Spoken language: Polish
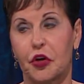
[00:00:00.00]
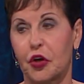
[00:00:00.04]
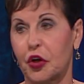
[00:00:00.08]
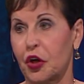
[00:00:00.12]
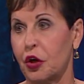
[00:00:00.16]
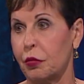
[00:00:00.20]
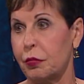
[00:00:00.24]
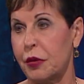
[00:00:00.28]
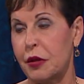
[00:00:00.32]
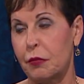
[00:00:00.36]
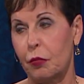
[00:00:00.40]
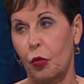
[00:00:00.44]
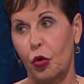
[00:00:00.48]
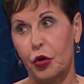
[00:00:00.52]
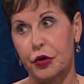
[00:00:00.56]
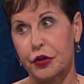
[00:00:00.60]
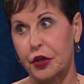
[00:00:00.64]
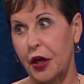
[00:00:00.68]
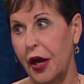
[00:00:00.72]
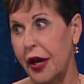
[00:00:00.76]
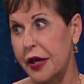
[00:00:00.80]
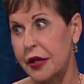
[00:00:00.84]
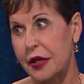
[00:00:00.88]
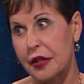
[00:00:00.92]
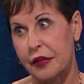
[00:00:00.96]
to wiecie,
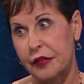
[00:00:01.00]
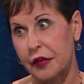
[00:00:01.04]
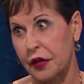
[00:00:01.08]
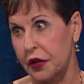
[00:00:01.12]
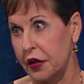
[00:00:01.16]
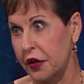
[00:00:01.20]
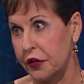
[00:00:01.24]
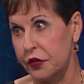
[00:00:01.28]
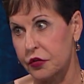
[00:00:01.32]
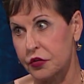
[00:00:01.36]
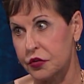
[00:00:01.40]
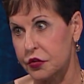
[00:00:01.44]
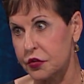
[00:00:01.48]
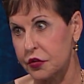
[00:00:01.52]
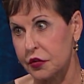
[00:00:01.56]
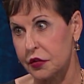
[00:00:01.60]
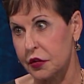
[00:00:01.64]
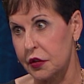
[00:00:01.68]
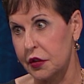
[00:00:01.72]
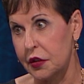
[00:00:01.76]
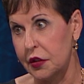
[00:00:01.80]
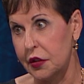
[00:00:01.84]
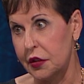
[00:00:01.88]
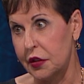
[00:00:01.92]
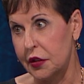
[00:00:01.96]
niektóre dzieci są bardziej
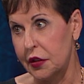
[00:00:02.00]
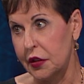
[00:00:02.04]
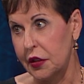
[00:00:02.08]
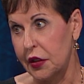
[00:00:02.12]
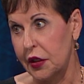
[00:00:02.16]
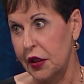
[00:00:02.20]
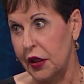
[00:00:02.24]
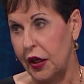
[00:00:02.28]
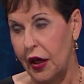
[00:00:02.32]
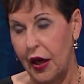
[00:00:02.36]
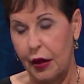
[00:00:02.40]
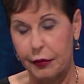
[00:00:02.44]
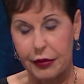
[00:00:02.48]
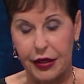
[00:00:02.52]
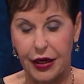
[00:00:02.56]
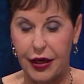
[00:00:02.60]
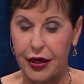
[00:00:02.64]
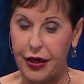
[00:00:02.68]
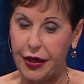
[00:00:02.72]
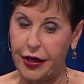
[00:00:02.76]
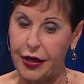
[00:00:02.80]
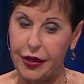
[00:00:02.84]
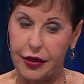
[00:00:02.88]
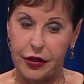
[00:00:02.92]
schludne niż inne.